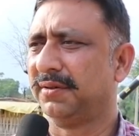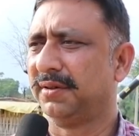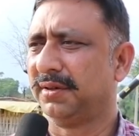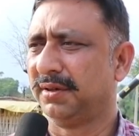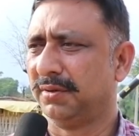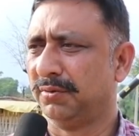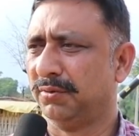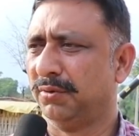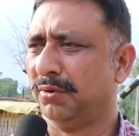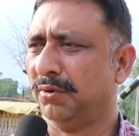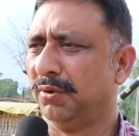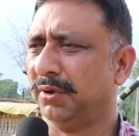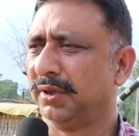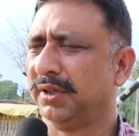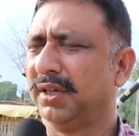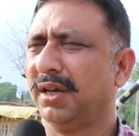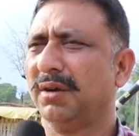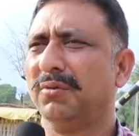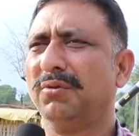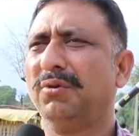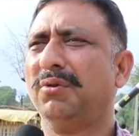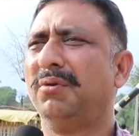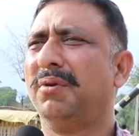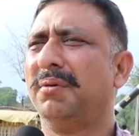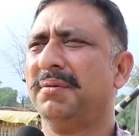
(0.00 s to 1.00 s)
वो होता है
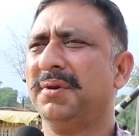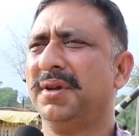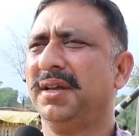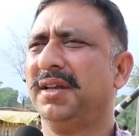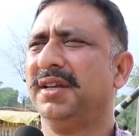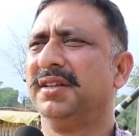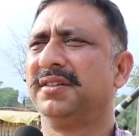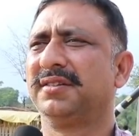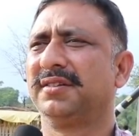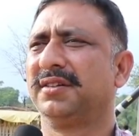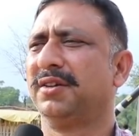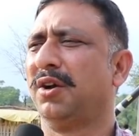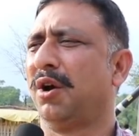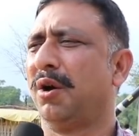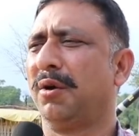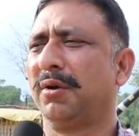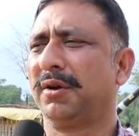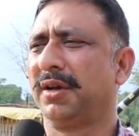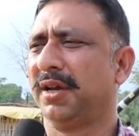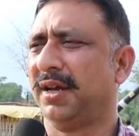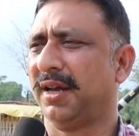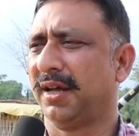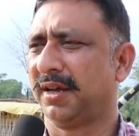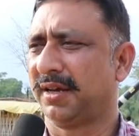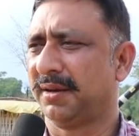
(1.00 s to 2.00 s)
वो अभी इस गांव
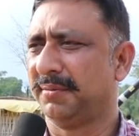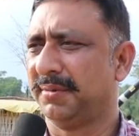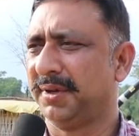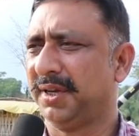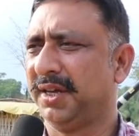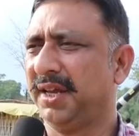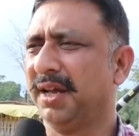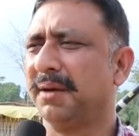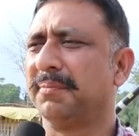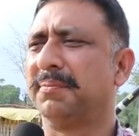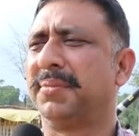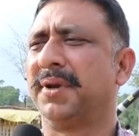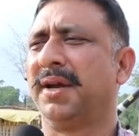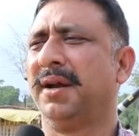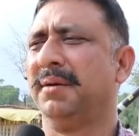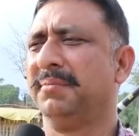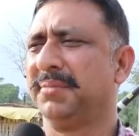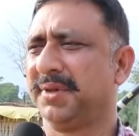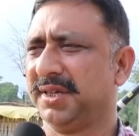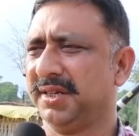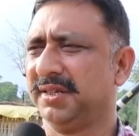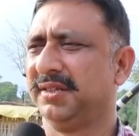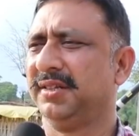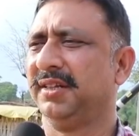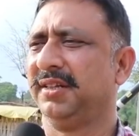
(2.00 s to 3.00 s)
के इलाके में नहीं एक भ्रम
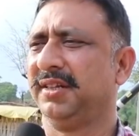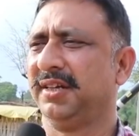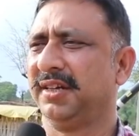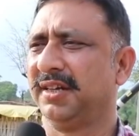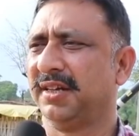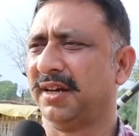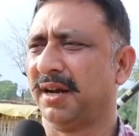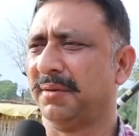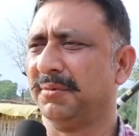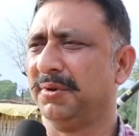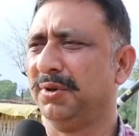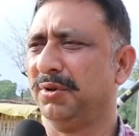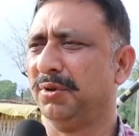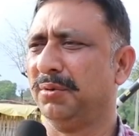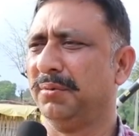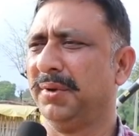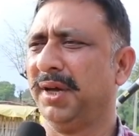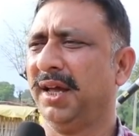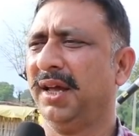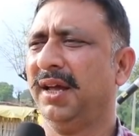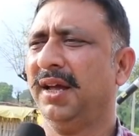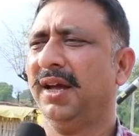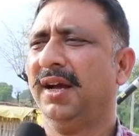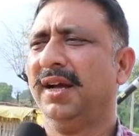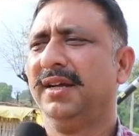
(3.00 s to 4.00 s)
की स्थिति ग्रामीणों में
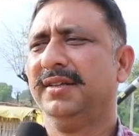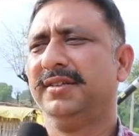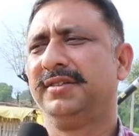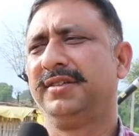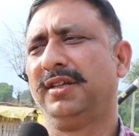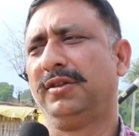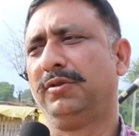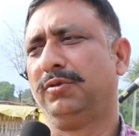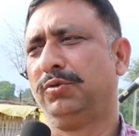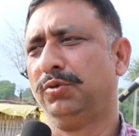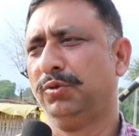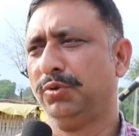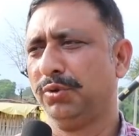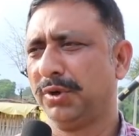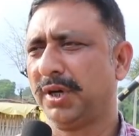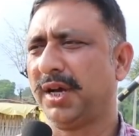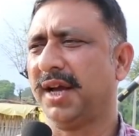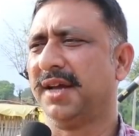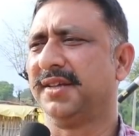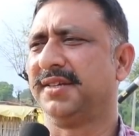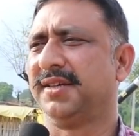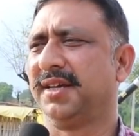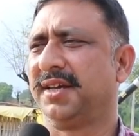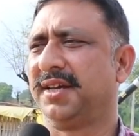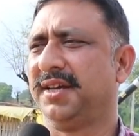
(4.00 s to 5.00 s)
जिसे दूर
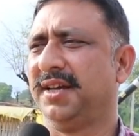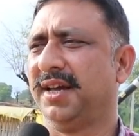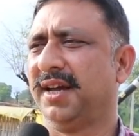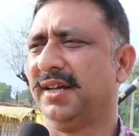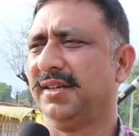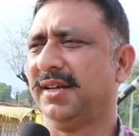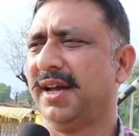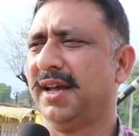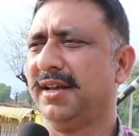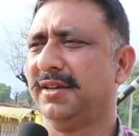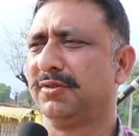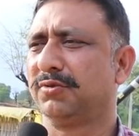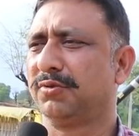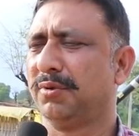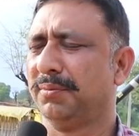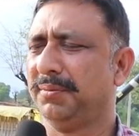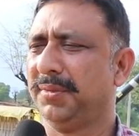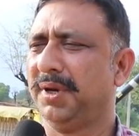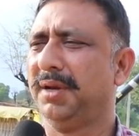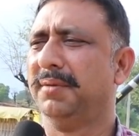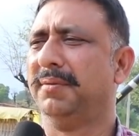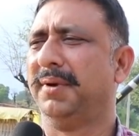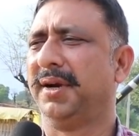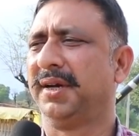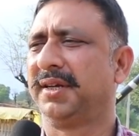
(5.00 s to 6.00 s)
कैसे किया जाए इसको
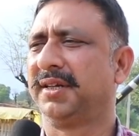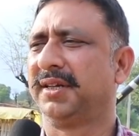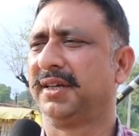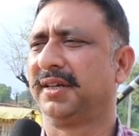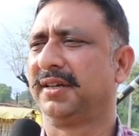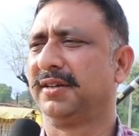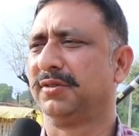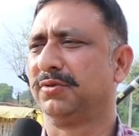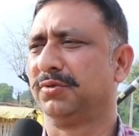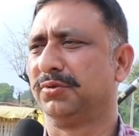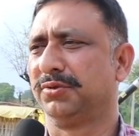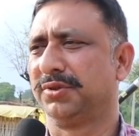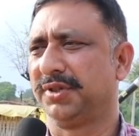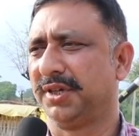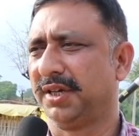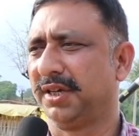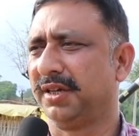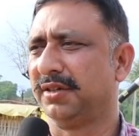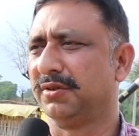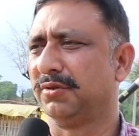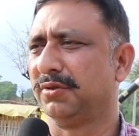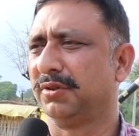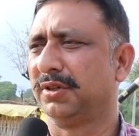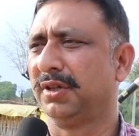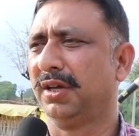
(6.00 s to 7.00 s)
मिल बैठ करके सोचने की
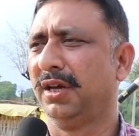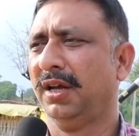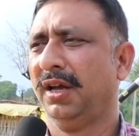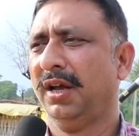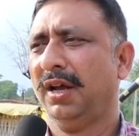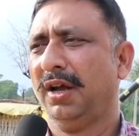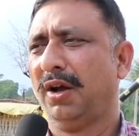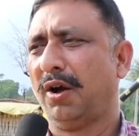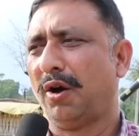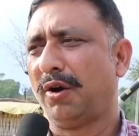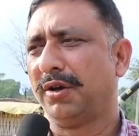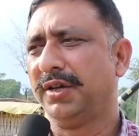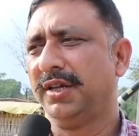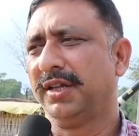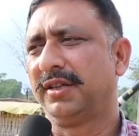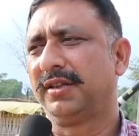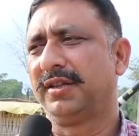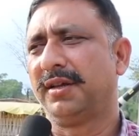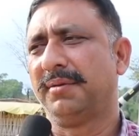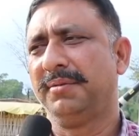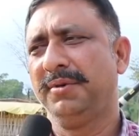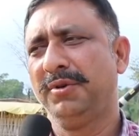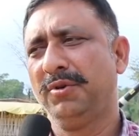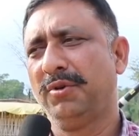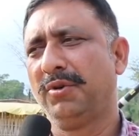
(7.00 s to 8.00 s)
ज़रूरत है और ये
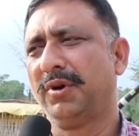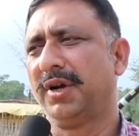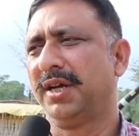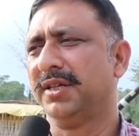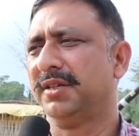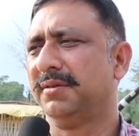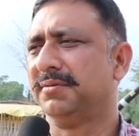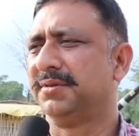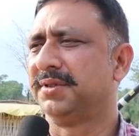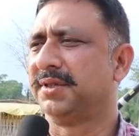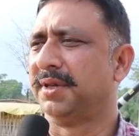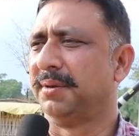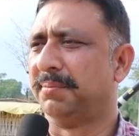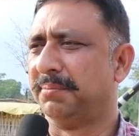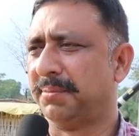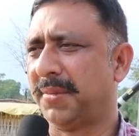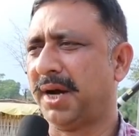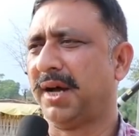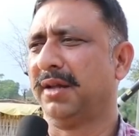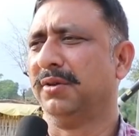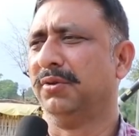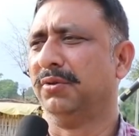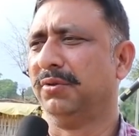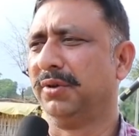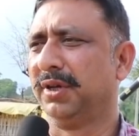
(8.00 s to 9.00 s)
तभी होगा जब
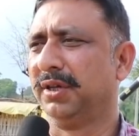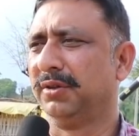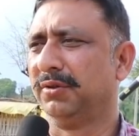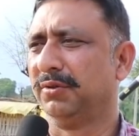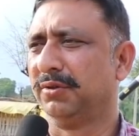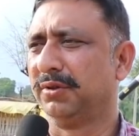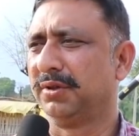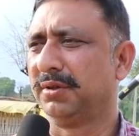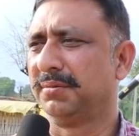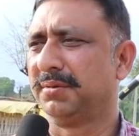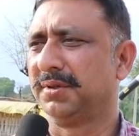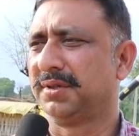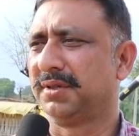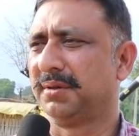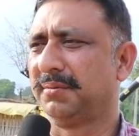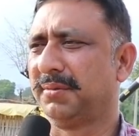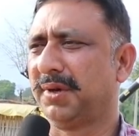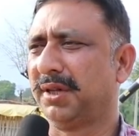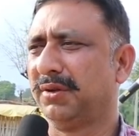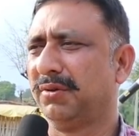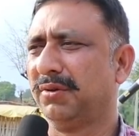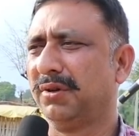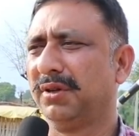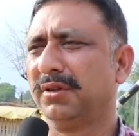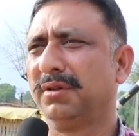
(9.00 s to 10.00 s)
संवाद होंगे दोनों तरफ से
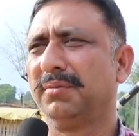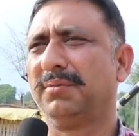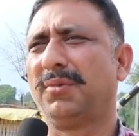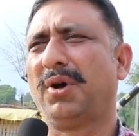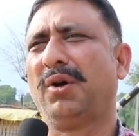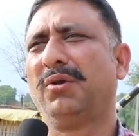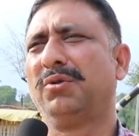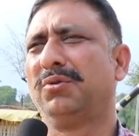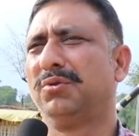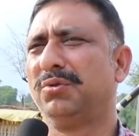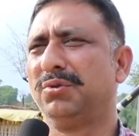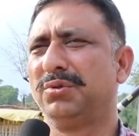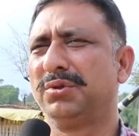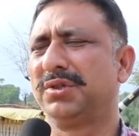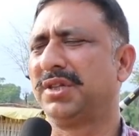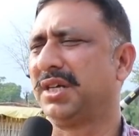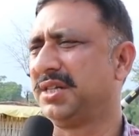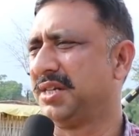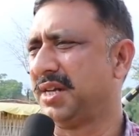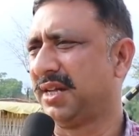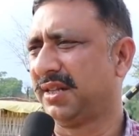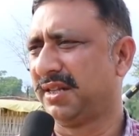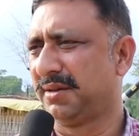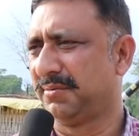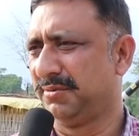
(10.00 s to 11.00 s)
संवाद होंगे तो बहुत दूर तक
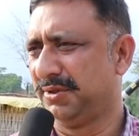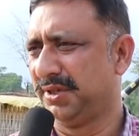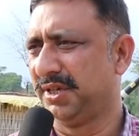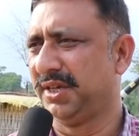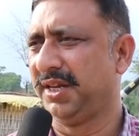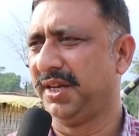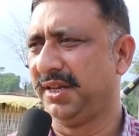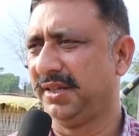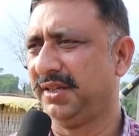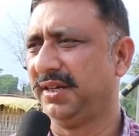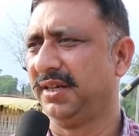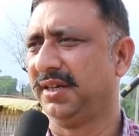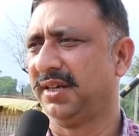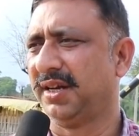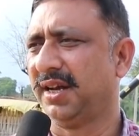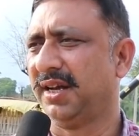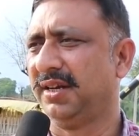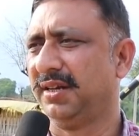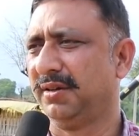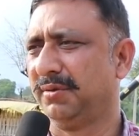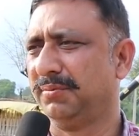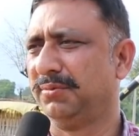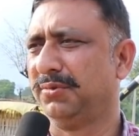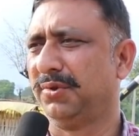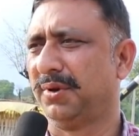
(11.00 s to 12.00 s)
जाता मुझे नहीं दिख रहा है
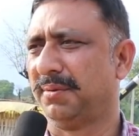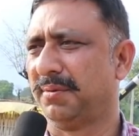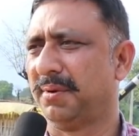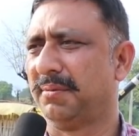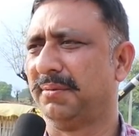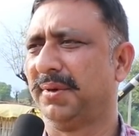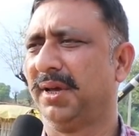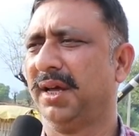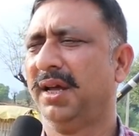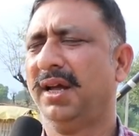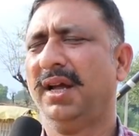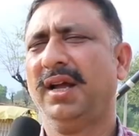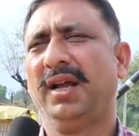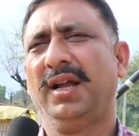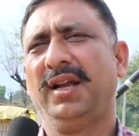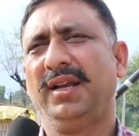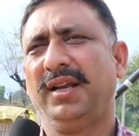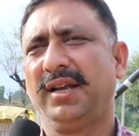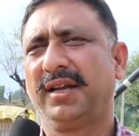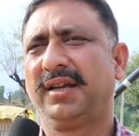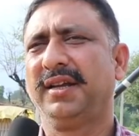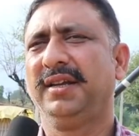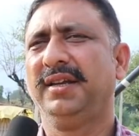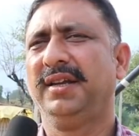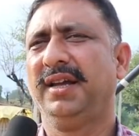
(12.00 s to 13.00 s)
ये पूरा मामला
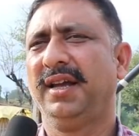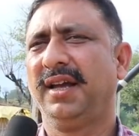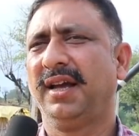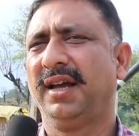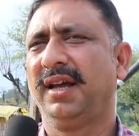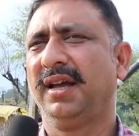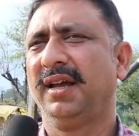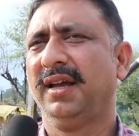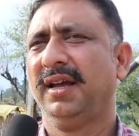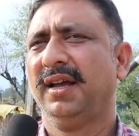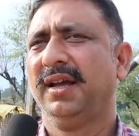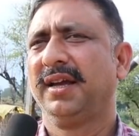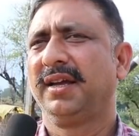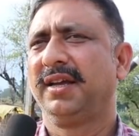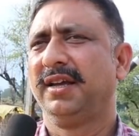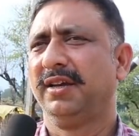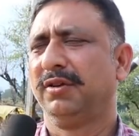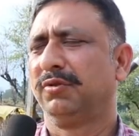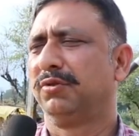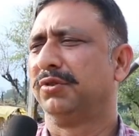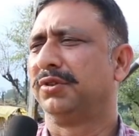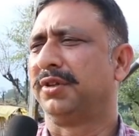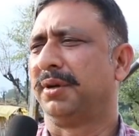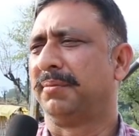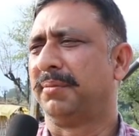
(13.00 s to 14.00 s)
लेकिन ये है कि
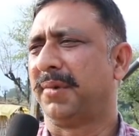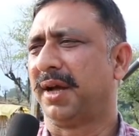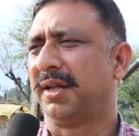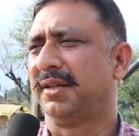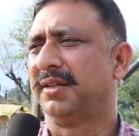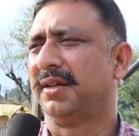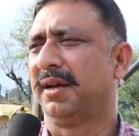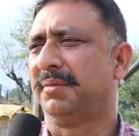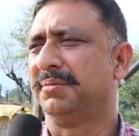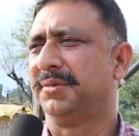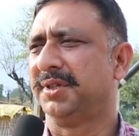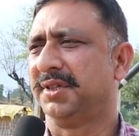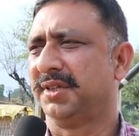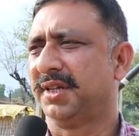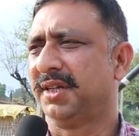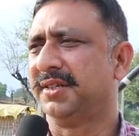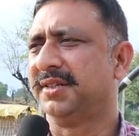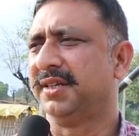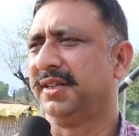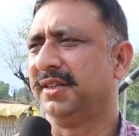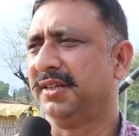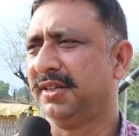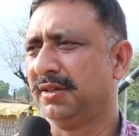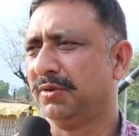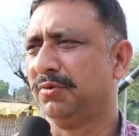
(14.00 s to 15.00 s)
इनको सब बात से आप जितना
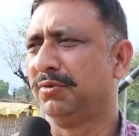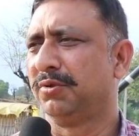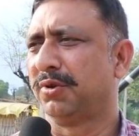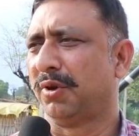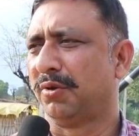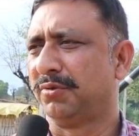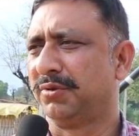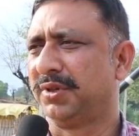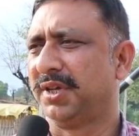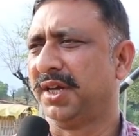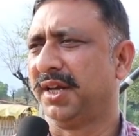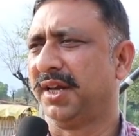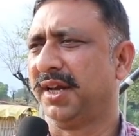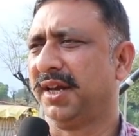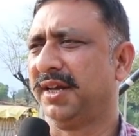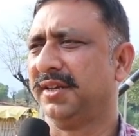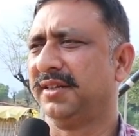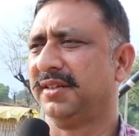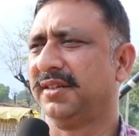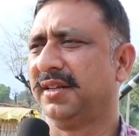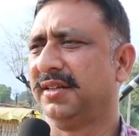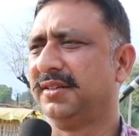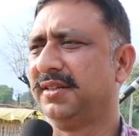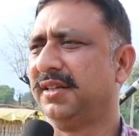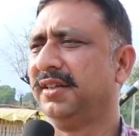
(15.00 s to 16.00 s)
जल्दी रूट आउट करेंगे
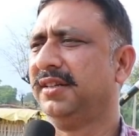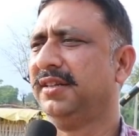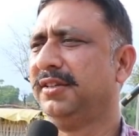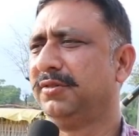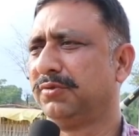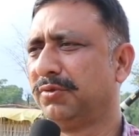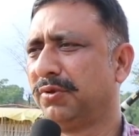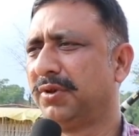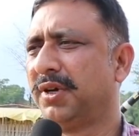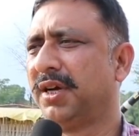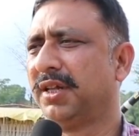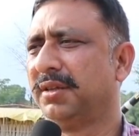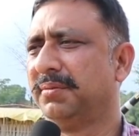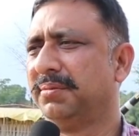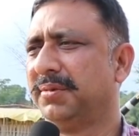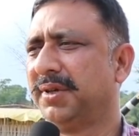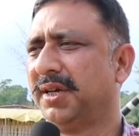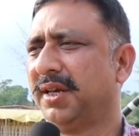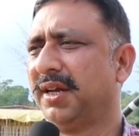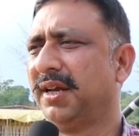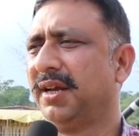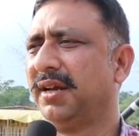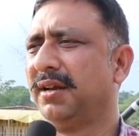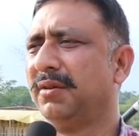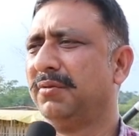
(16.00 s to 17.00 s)
जितना जल्दी इसको खत्म
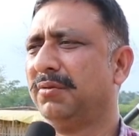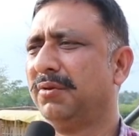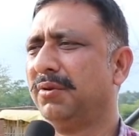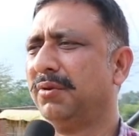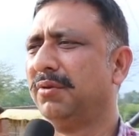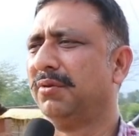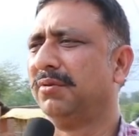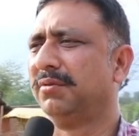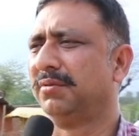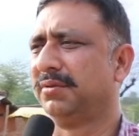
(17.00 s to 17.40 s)
करेंगे वो